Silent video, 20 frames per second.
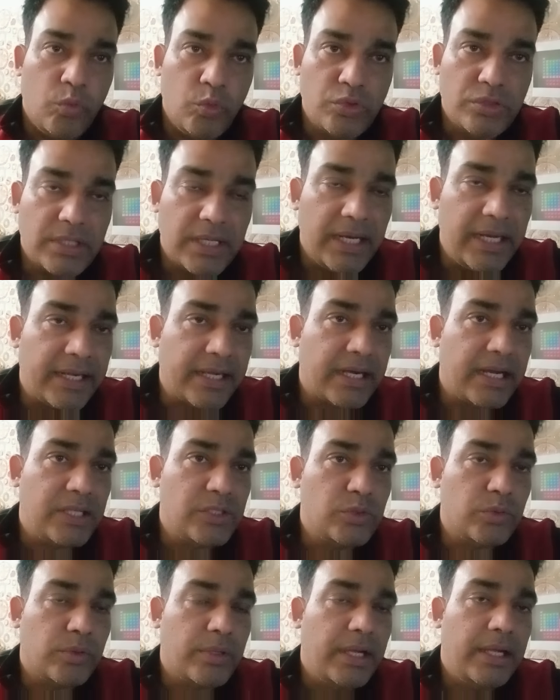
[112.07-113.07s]
उसका लेटर आ
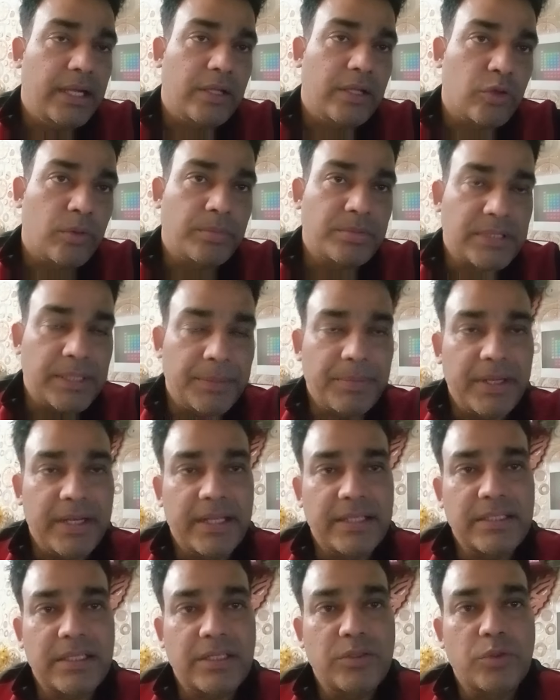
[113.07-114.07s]
चुका है तो सबकी
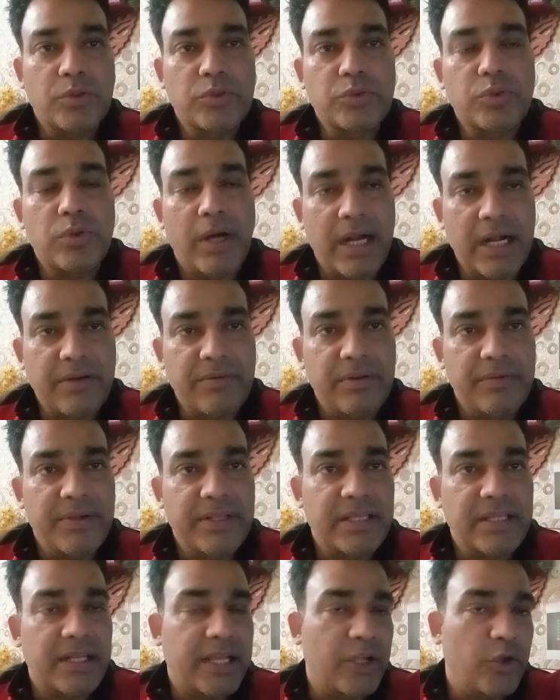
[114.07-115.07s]
नज़र दोस्तों आठवें
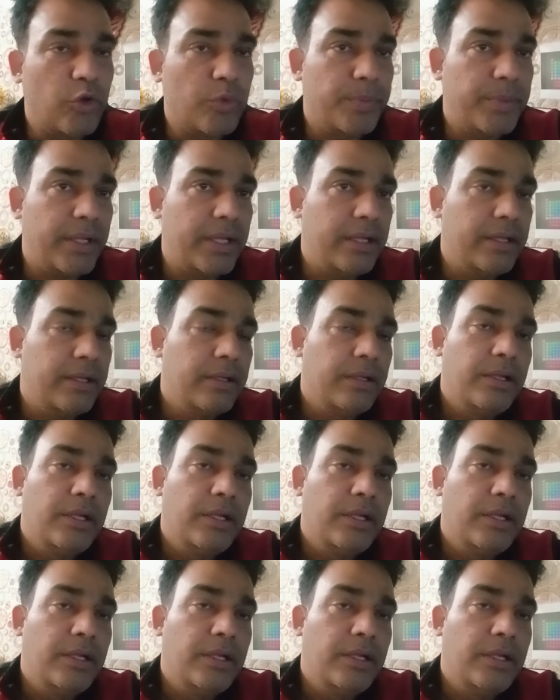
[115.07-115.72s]
वेतन आयोग पे है